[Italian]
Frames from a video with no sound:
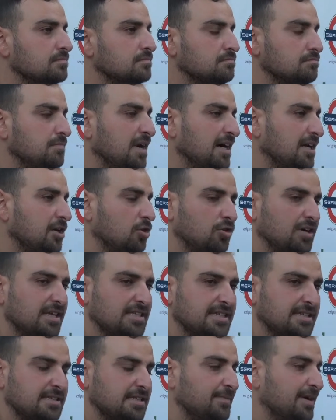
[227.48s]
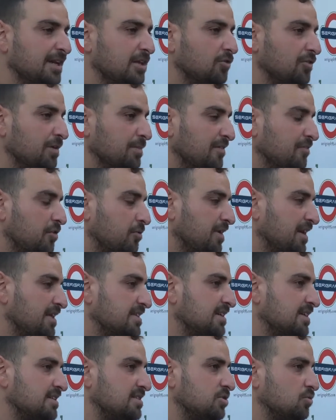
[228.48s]
ma credo che in settimana dovrebbe
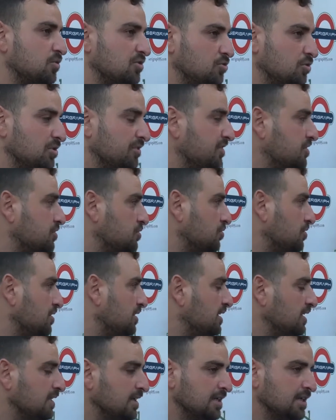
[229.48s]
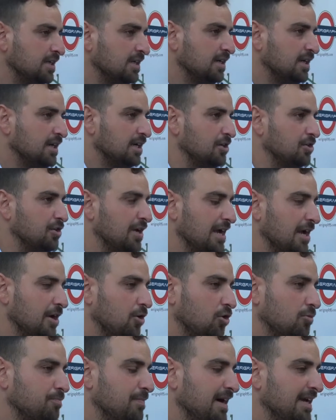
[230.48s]
formalizzarsi questo difensore.
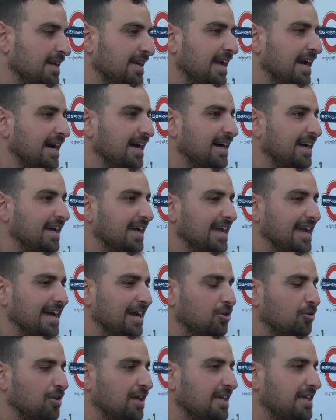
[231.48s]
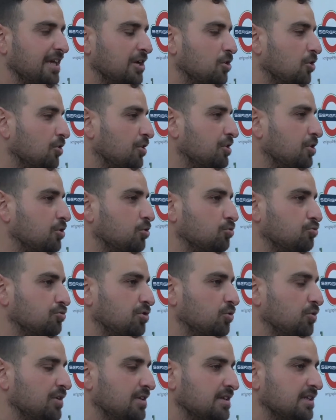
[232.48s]
Ormai è all'orecchio e agli occhi di tutti,
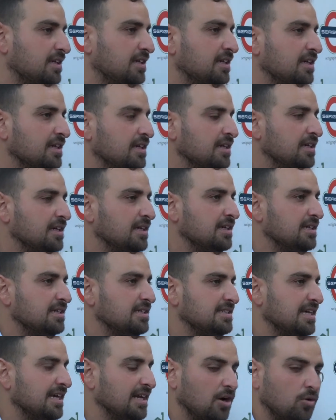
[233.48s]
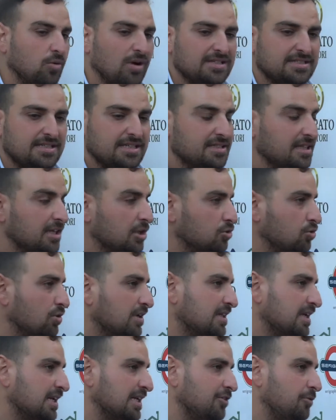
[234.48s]
quindi sarà quasi addirittura
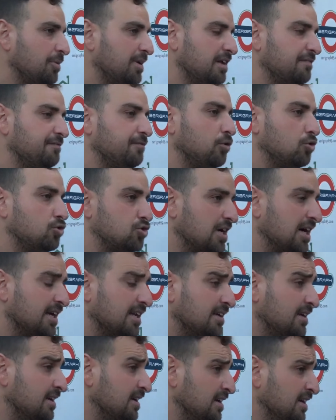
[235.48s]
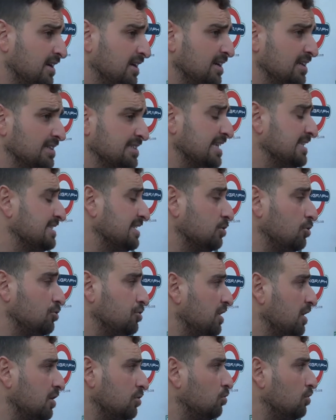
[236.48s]
d'arrivo per rafforzare, senza
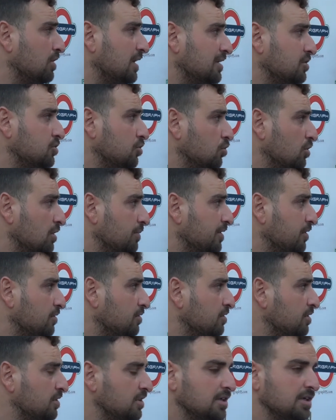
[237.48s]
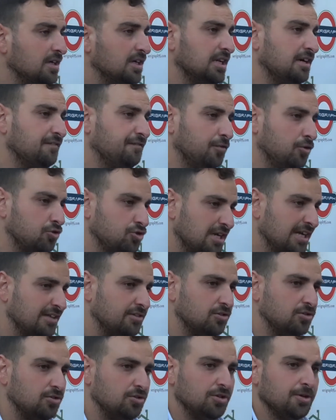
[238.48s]
togliere alcun calciatore però,
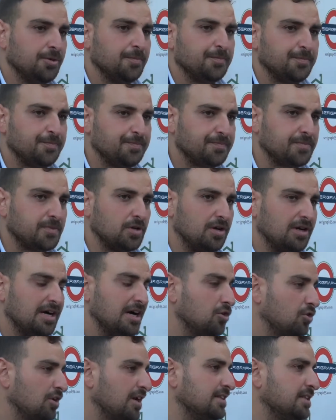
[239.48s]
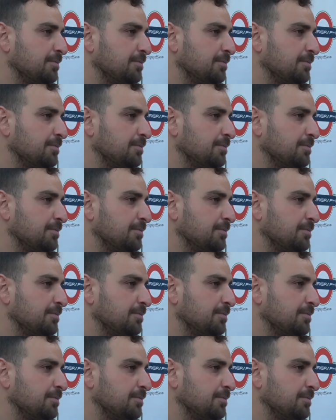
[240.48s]
rafforzando ancora di